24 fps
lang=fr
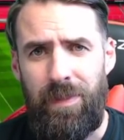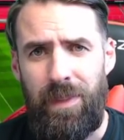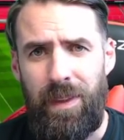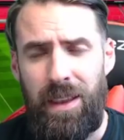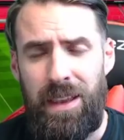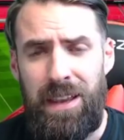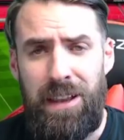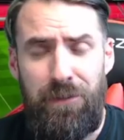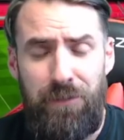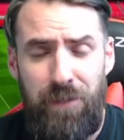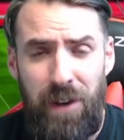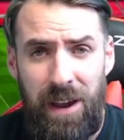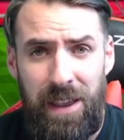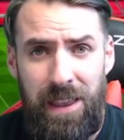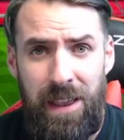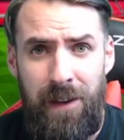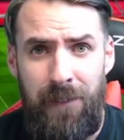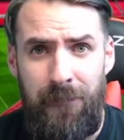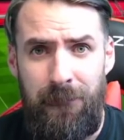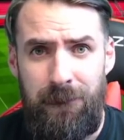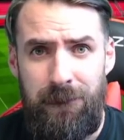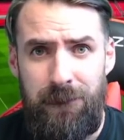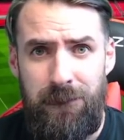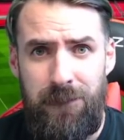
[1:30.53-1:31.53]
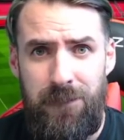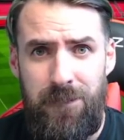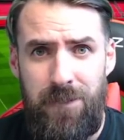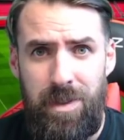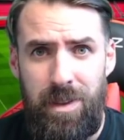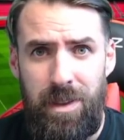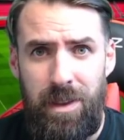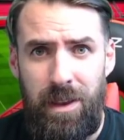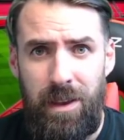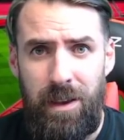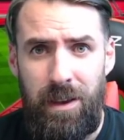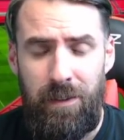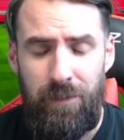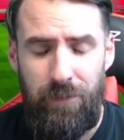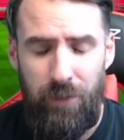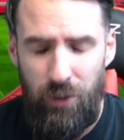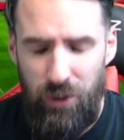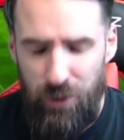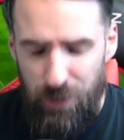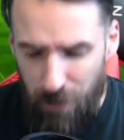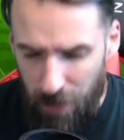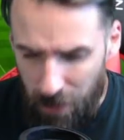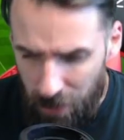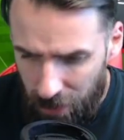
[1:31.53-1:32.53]
Il fait rien.
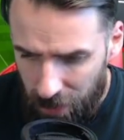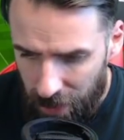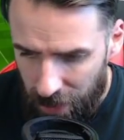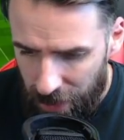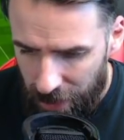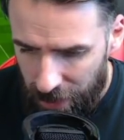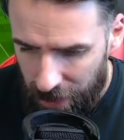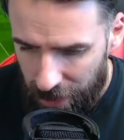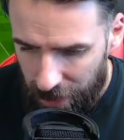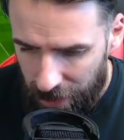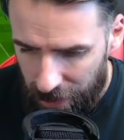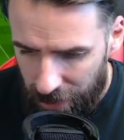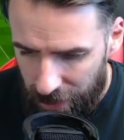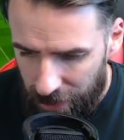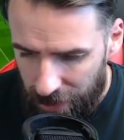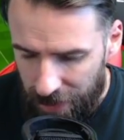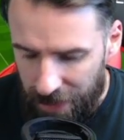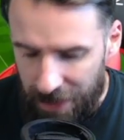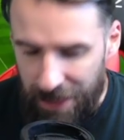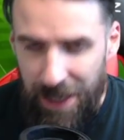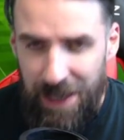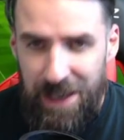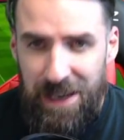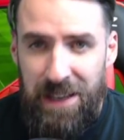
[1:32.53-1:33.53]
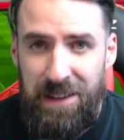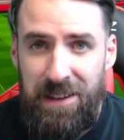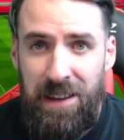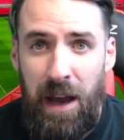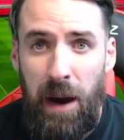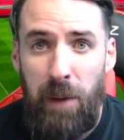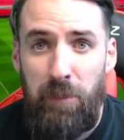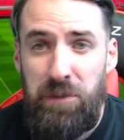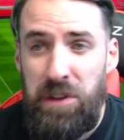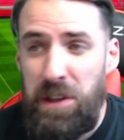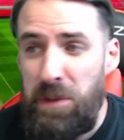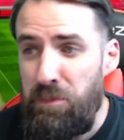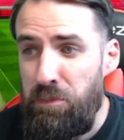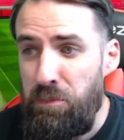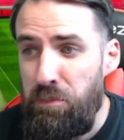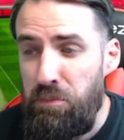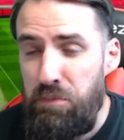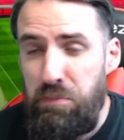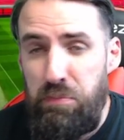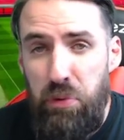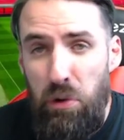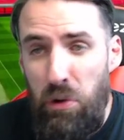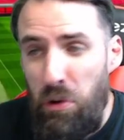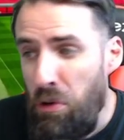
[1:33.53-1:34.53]
Franchement, là, il était un petit
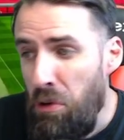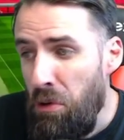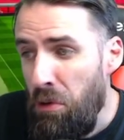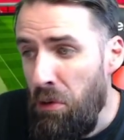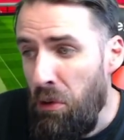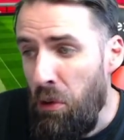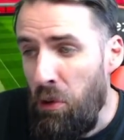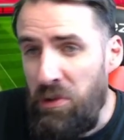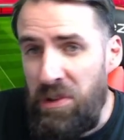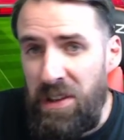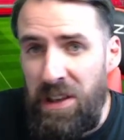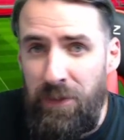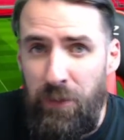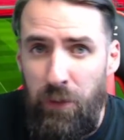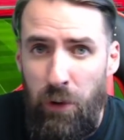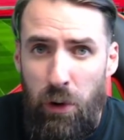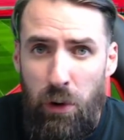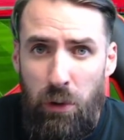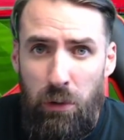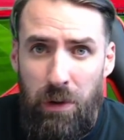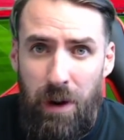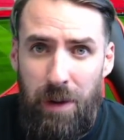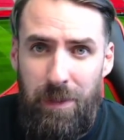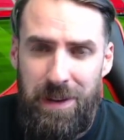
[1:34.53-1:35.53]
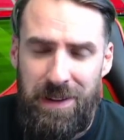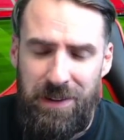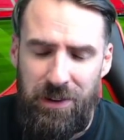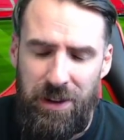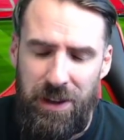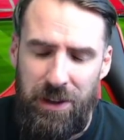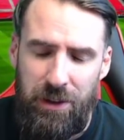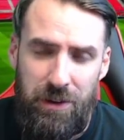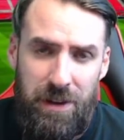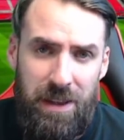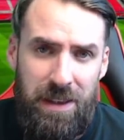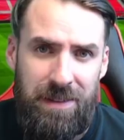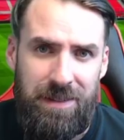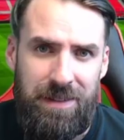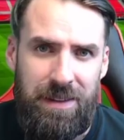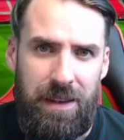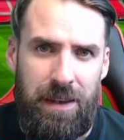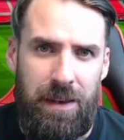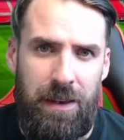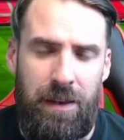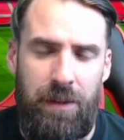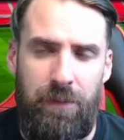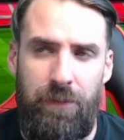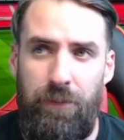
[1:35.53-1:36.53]
peu au niveau, quoi. Mais sans déconner,
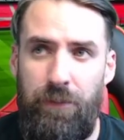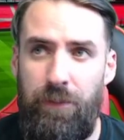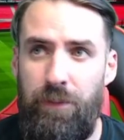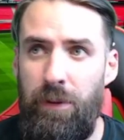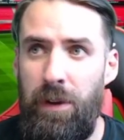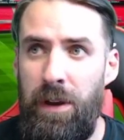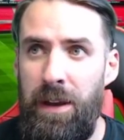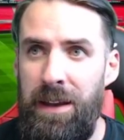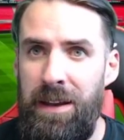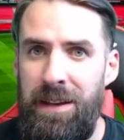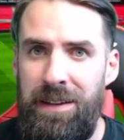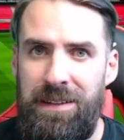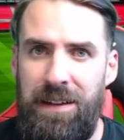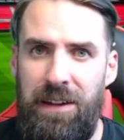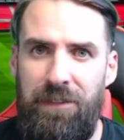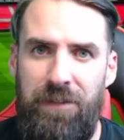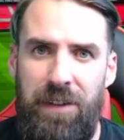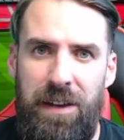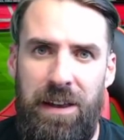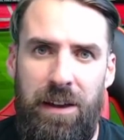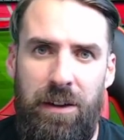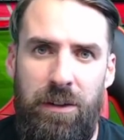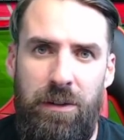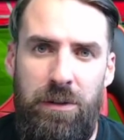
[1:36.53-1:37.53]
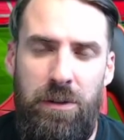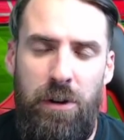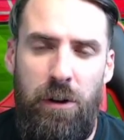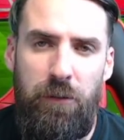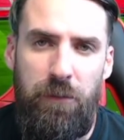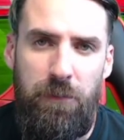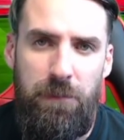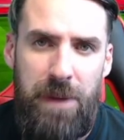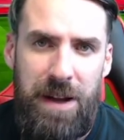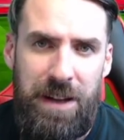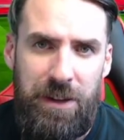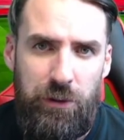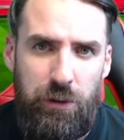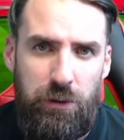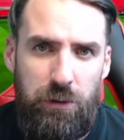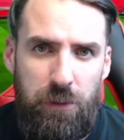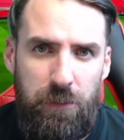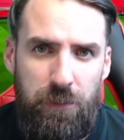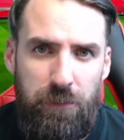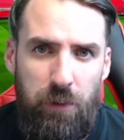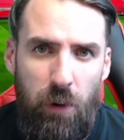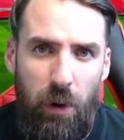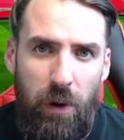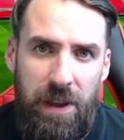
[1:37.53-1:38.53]
c'est ça fait 9 matchs que tu
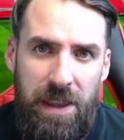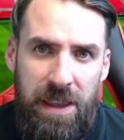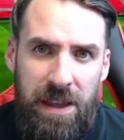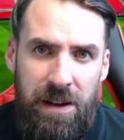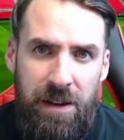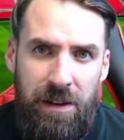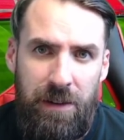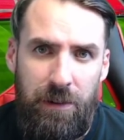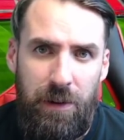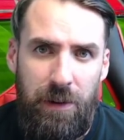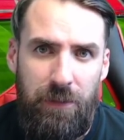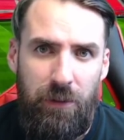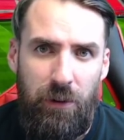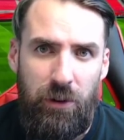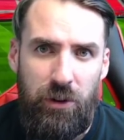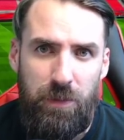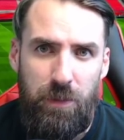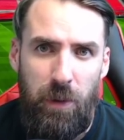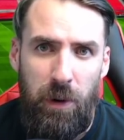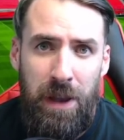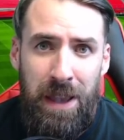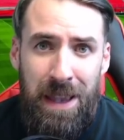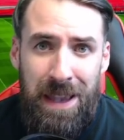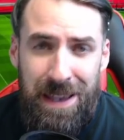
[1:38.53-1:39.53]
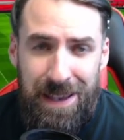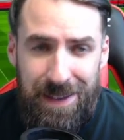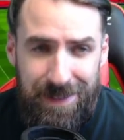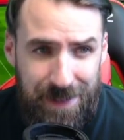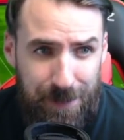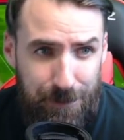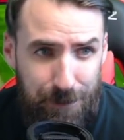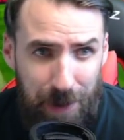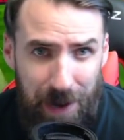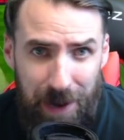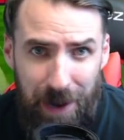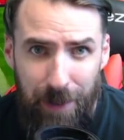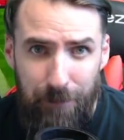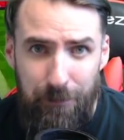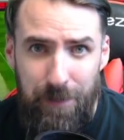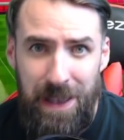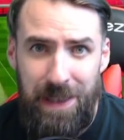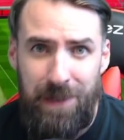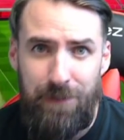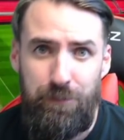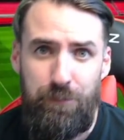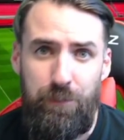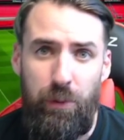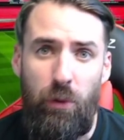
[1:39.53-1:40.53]
fous rien, quoi, franchement. Et c'est pas un
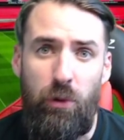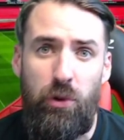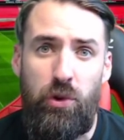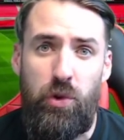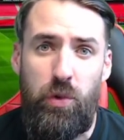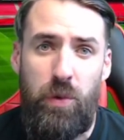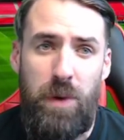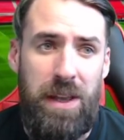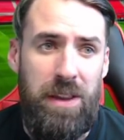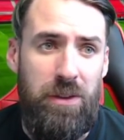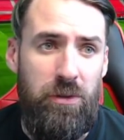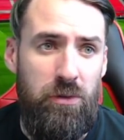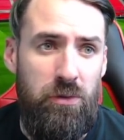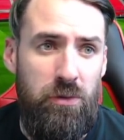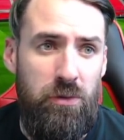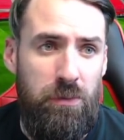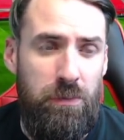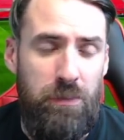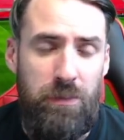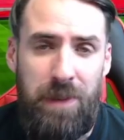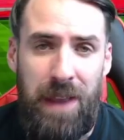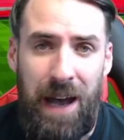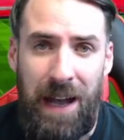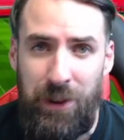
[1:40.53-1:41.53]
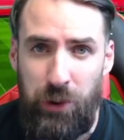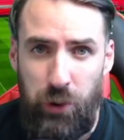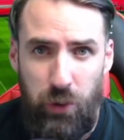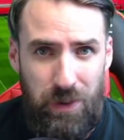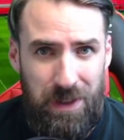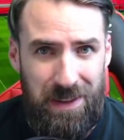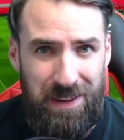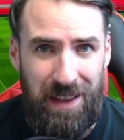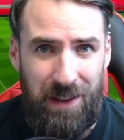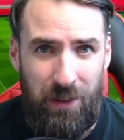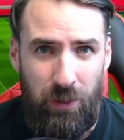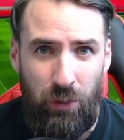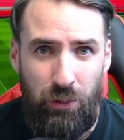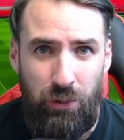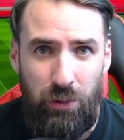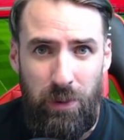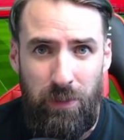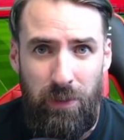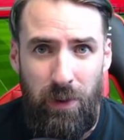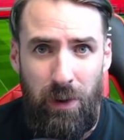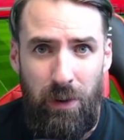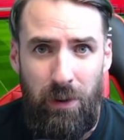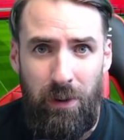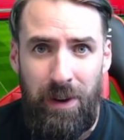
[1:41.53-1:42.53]
mec pour jouer à deux attaquants
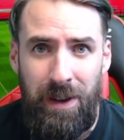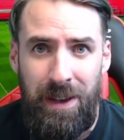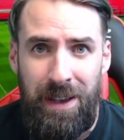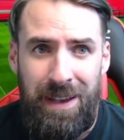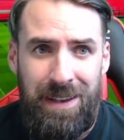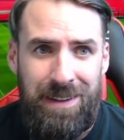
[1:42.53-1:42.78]
devant.